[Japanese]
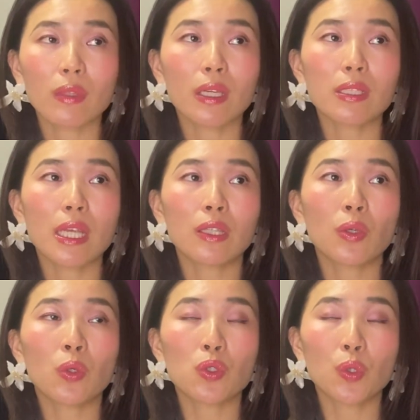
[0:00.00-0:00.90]
専
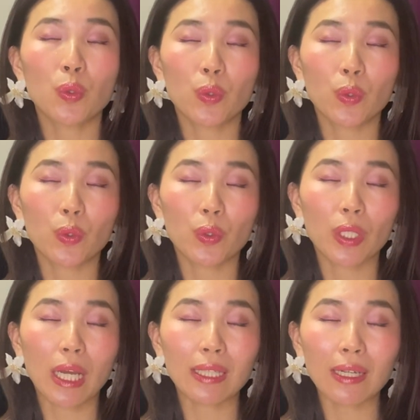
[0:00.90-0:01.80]
業主婦の
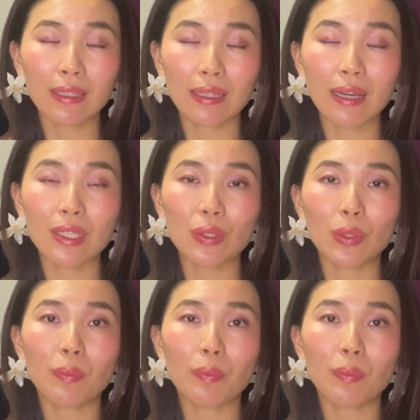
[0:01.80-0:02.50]
方々がする